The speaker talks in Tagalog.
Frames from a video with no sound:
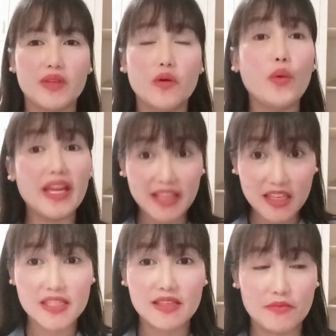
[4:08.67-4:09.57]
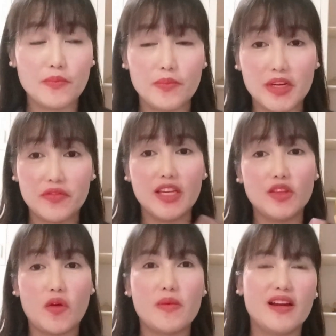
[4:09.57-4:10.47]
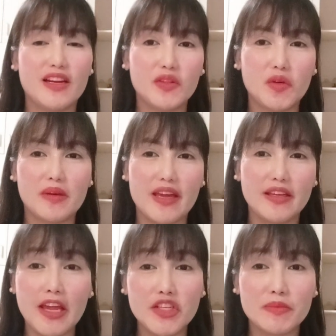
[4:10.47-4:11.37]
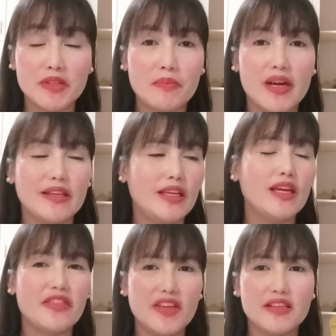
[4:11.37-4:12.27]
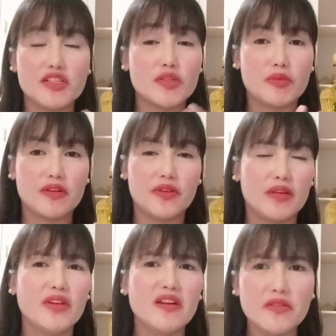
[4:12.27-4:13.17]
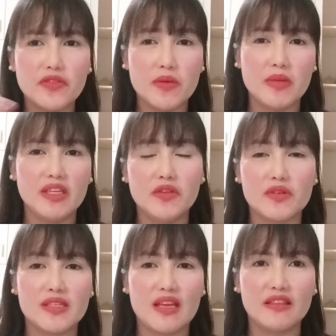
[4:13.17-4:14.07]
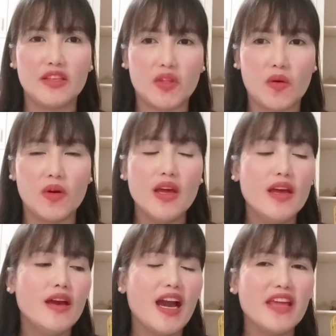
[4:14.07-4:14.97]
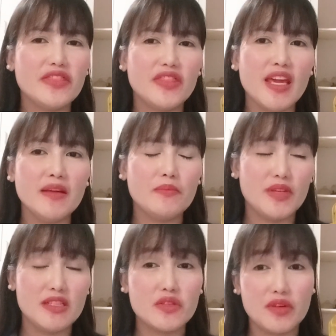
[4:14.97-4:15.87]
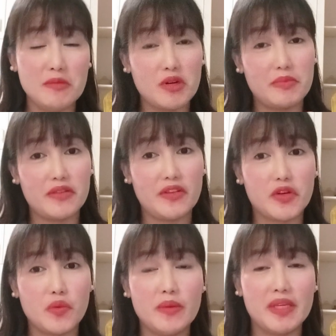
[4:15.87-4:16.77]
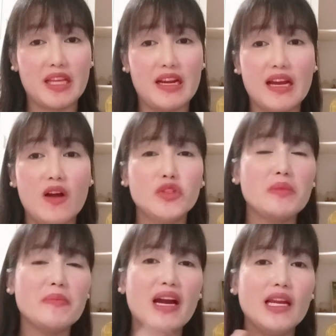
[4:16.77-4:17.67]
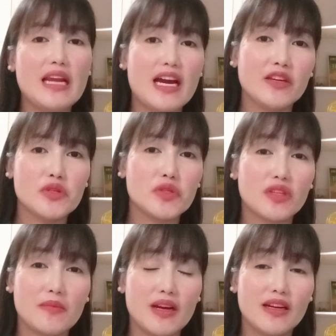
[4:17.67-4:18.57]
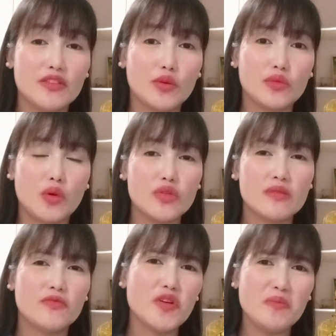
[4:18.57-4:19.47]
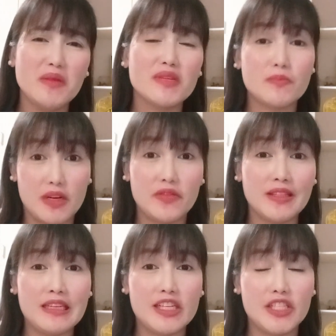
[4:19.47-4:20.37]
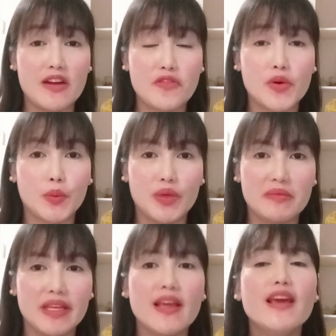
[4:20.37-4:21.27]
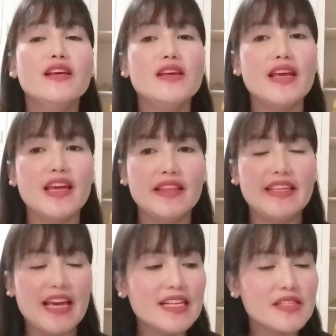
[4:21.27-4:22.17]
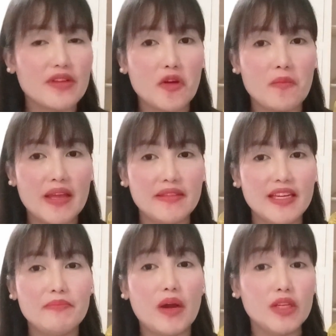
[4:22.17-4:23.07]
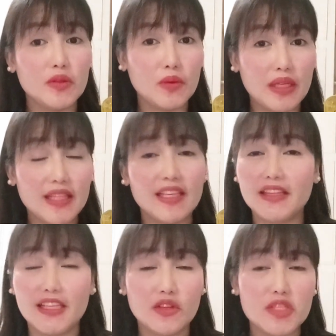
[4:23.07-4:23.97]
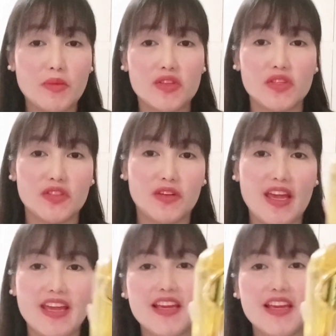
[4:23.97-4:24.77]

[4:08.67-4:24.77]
weddings, perfect ito, mga ganito, mga engagement party. I think this is perfect. Very feminine yung scent nito. I think this is really more perfect for women talaga. Although may mga lalaking gusto ng mga gantong notes, for me, mas perfect talaga siya for women. And yes, recommended, paulit-ulit. Hindi ito sponsored, okay?